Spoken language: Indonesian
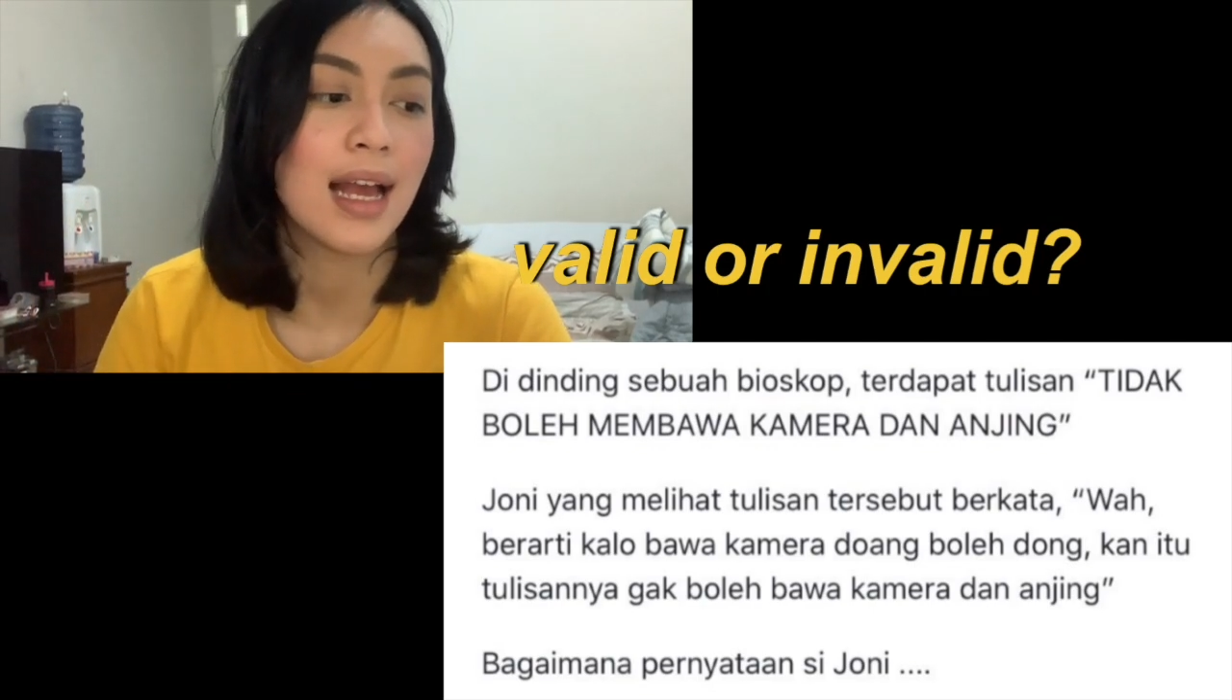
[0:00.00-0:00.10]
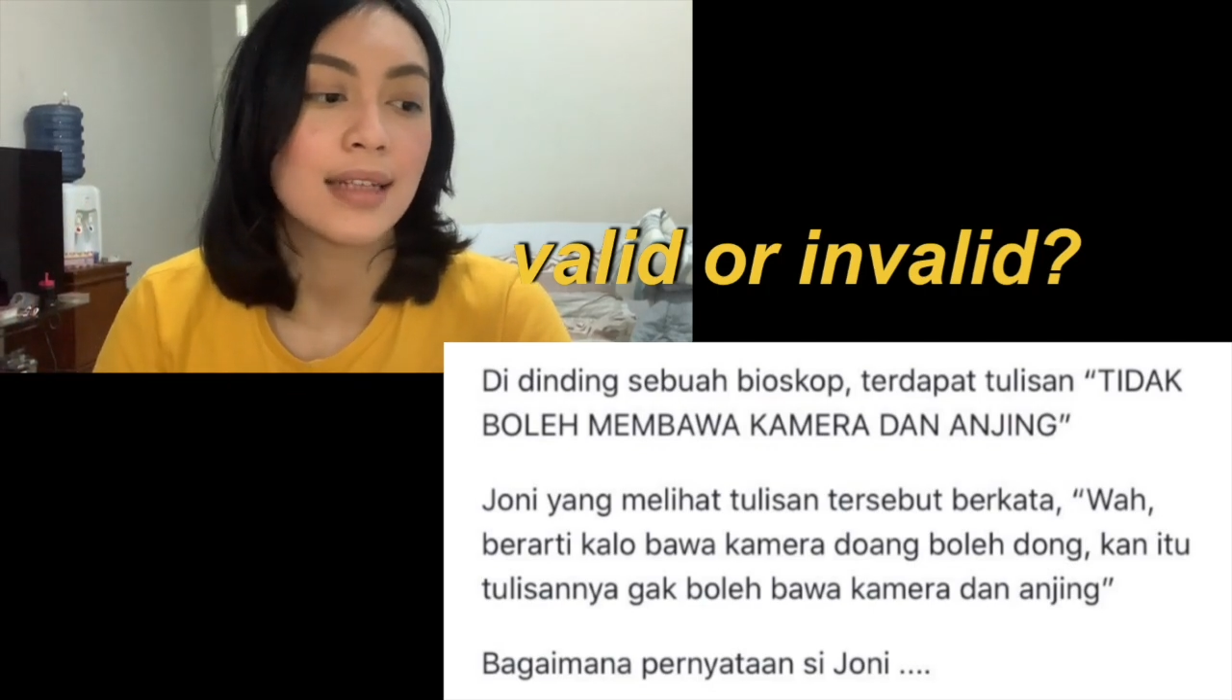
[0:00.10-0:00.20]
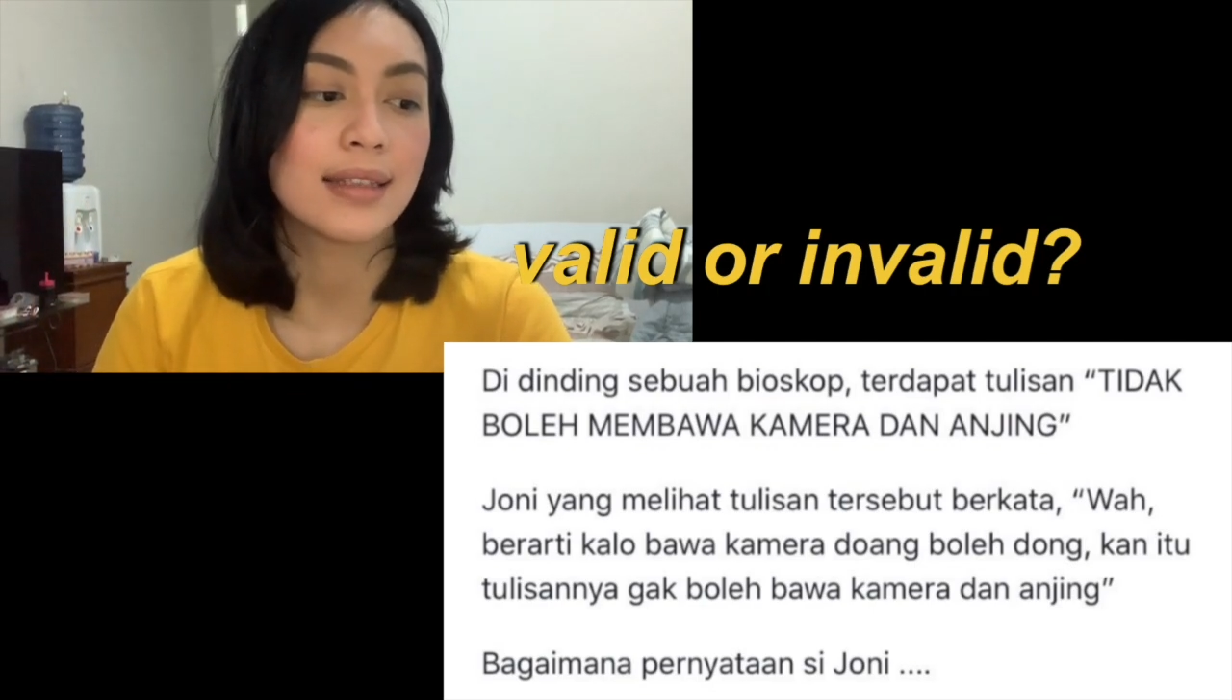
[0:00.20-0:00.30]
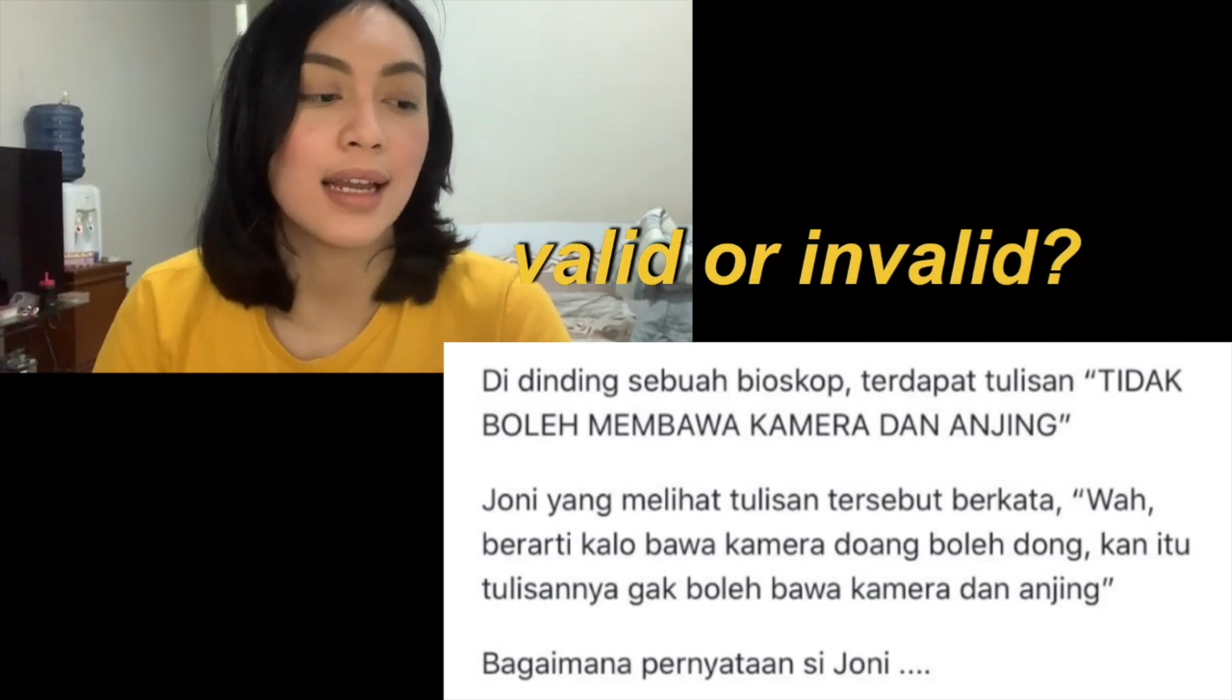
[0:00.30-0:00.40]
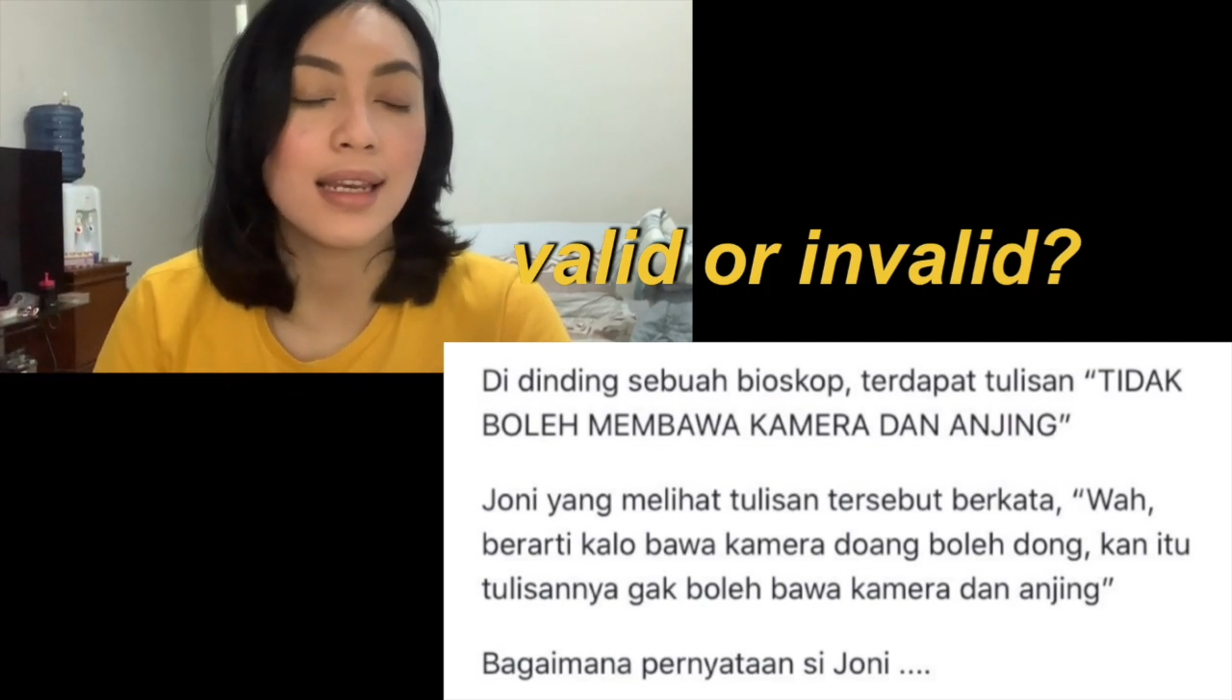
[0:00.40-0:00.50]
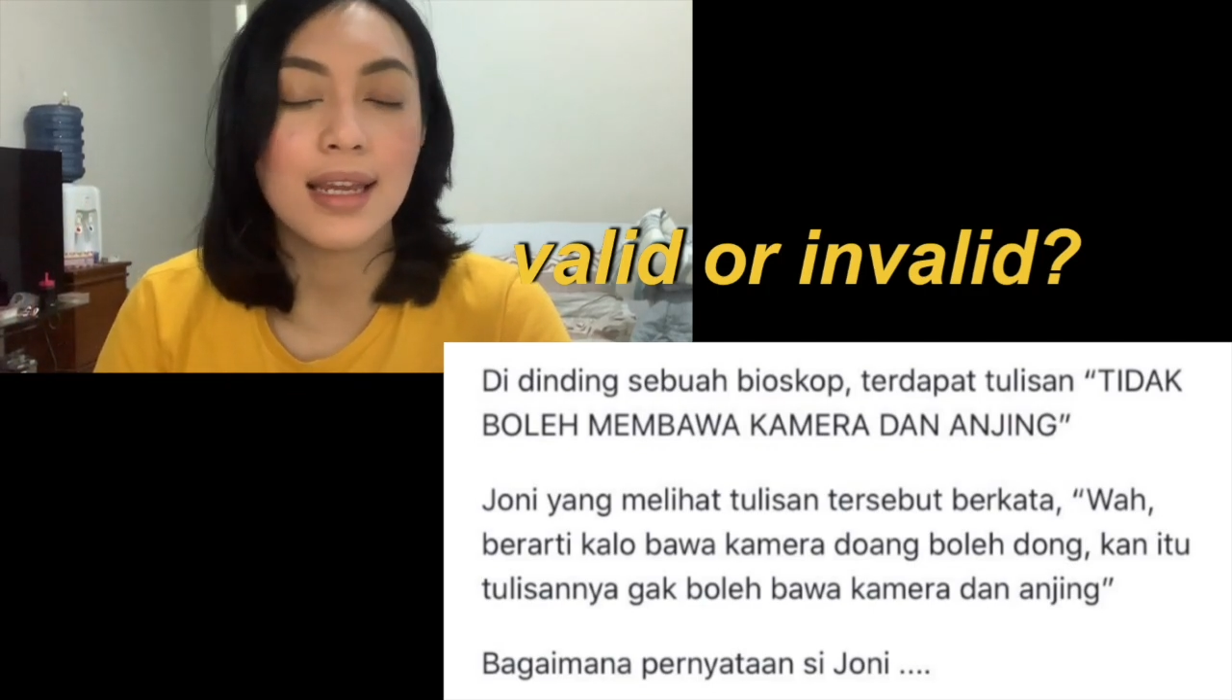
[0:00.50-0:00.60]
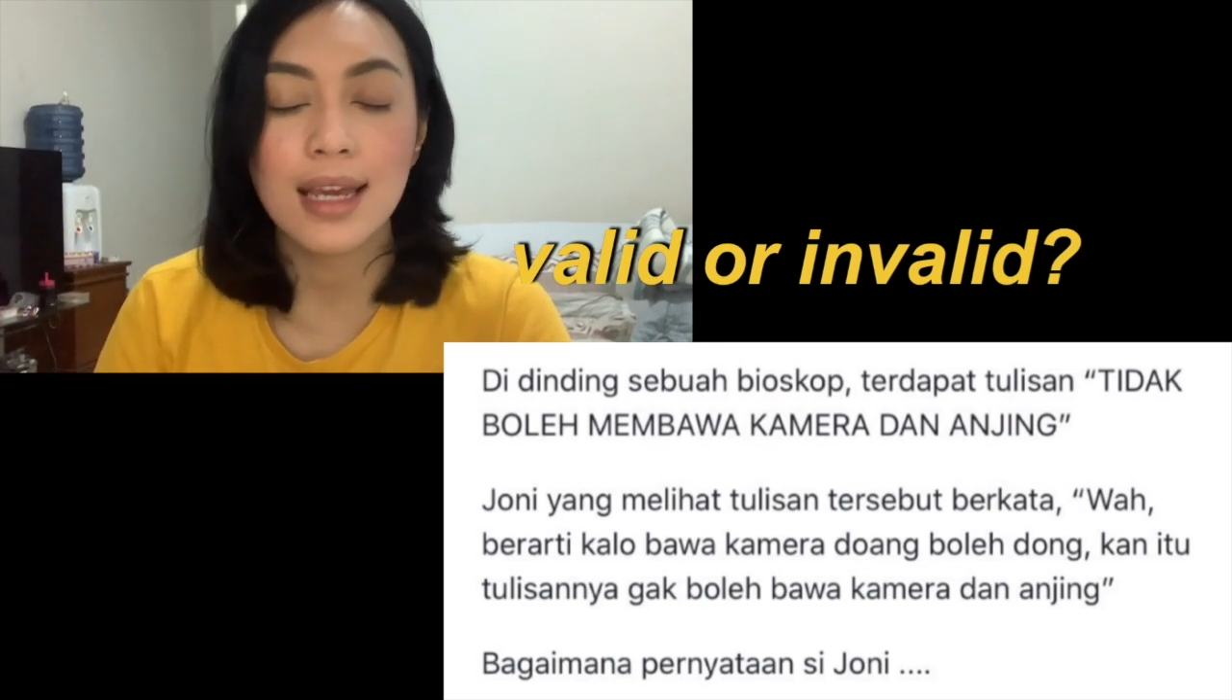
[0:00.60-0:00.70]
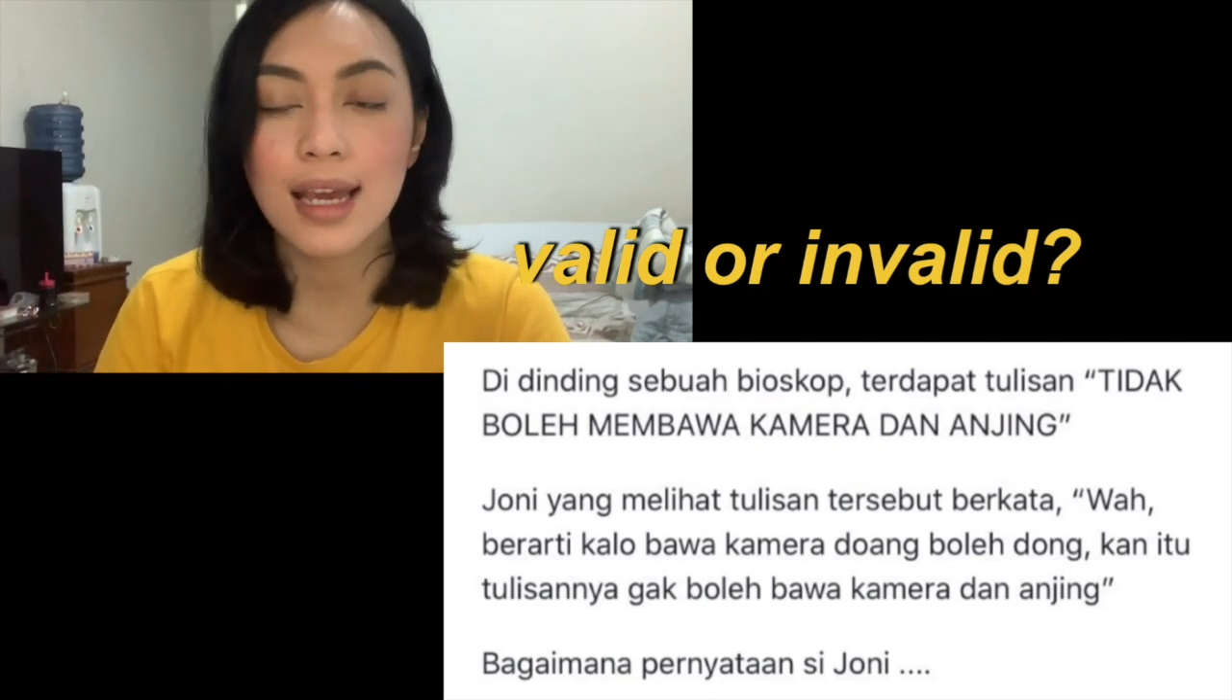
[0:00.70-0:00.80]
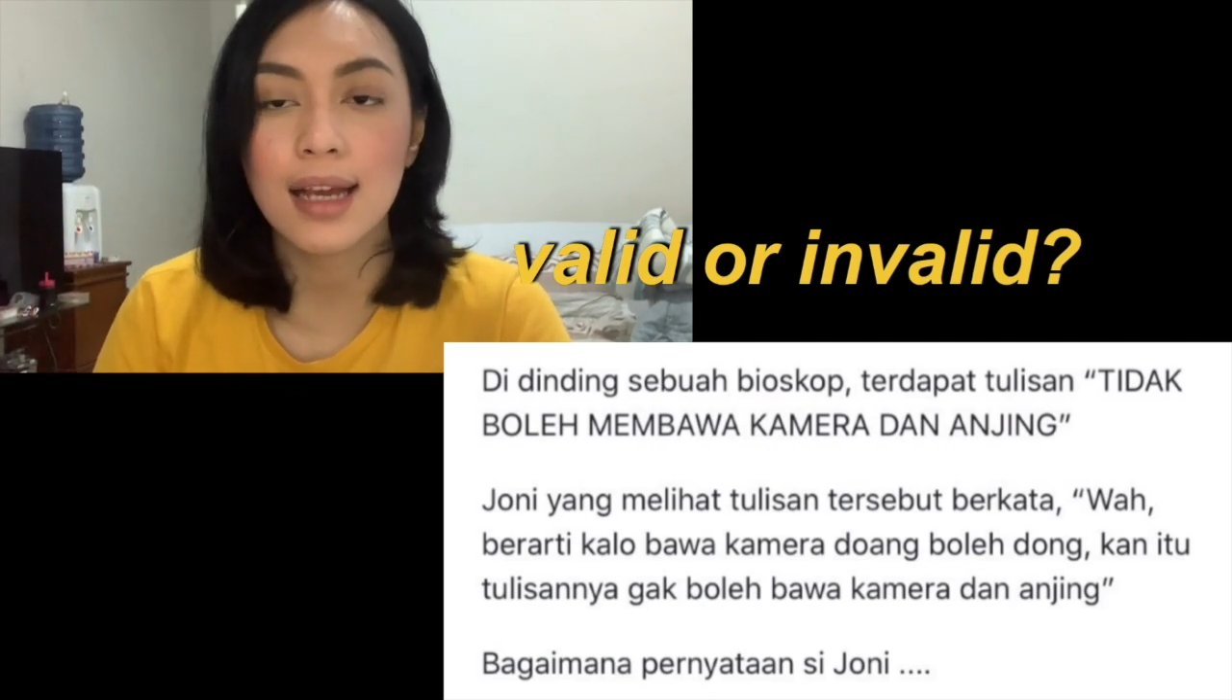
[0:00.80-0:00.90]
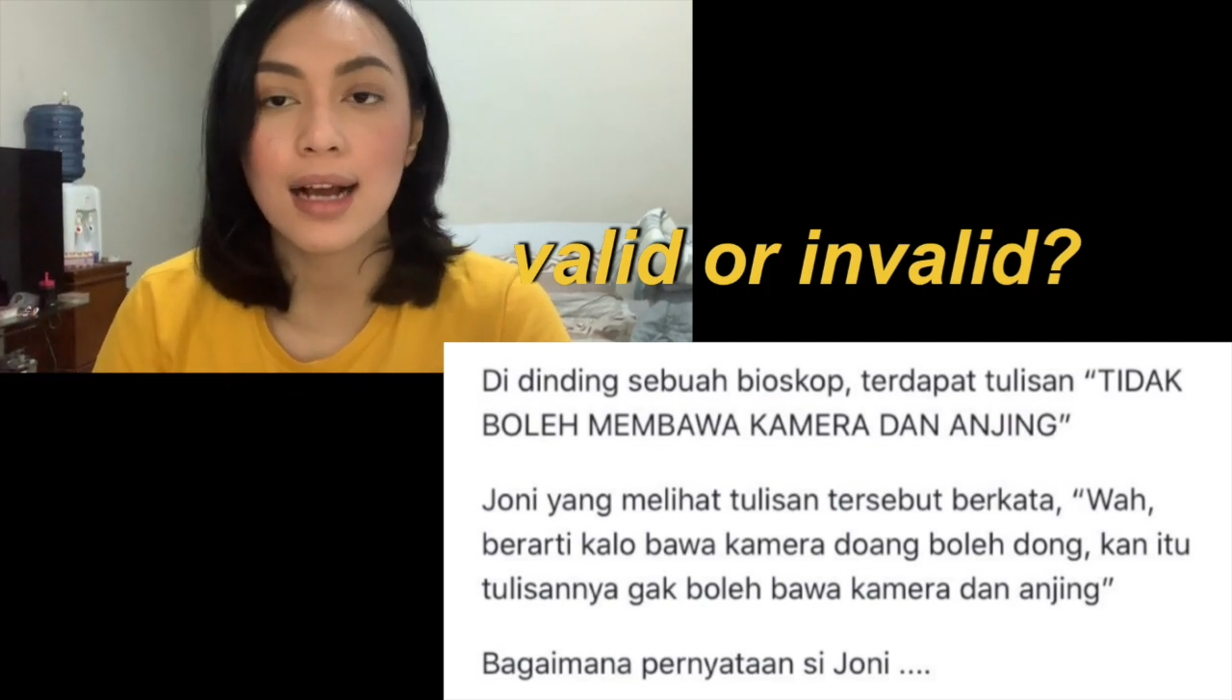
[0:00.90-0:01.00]

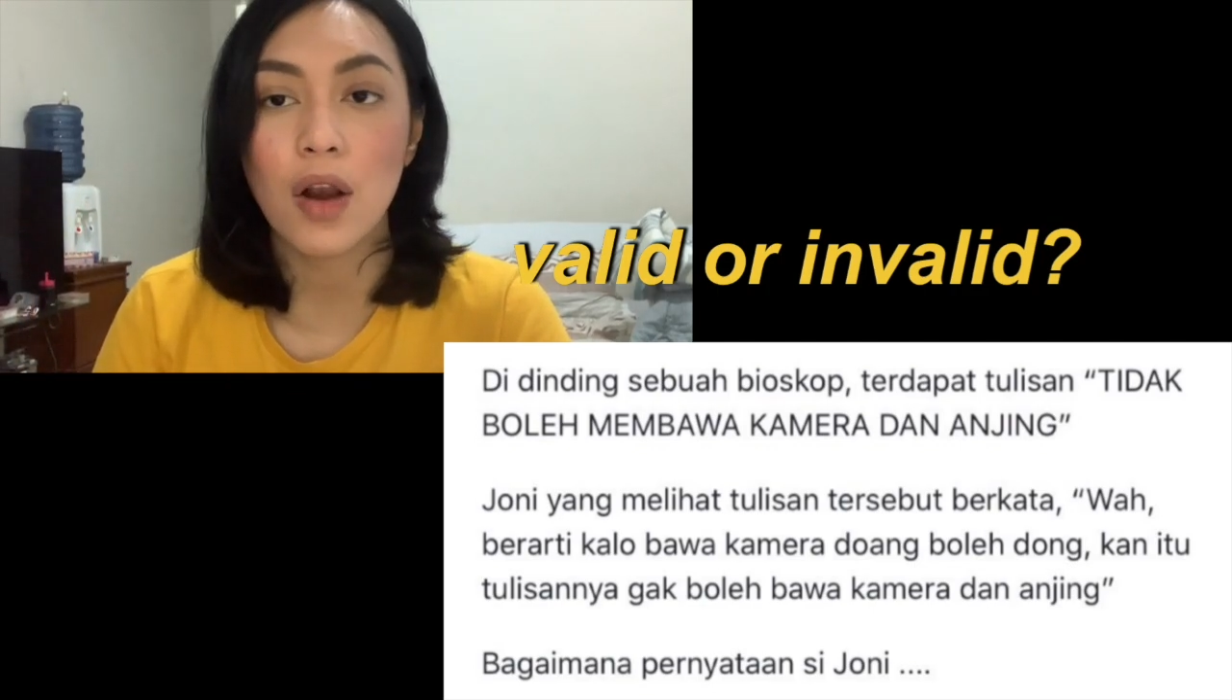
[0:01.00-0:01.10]
jadi